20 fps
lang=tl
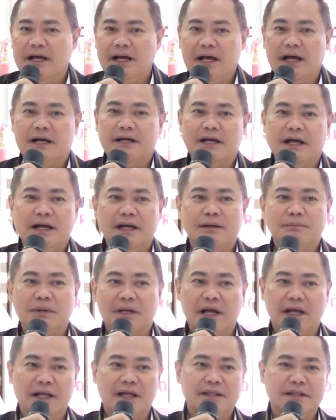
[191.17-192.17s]
ang uh, ah,
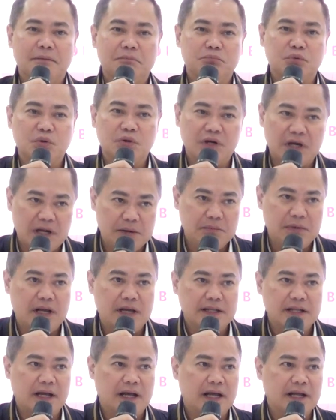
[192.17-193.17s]
magagandang
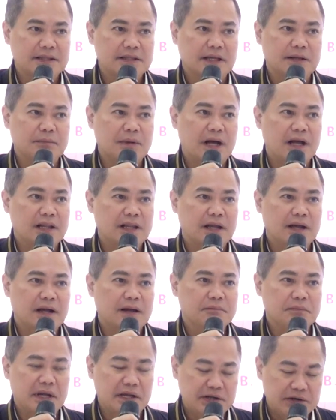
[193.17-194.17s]
programa ng ating mahal na
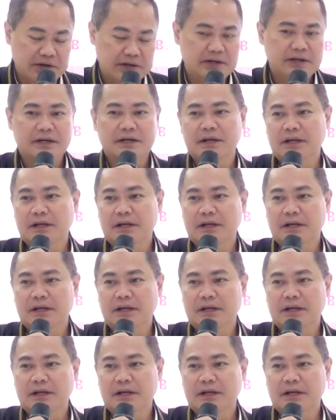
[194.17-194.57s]
mayor,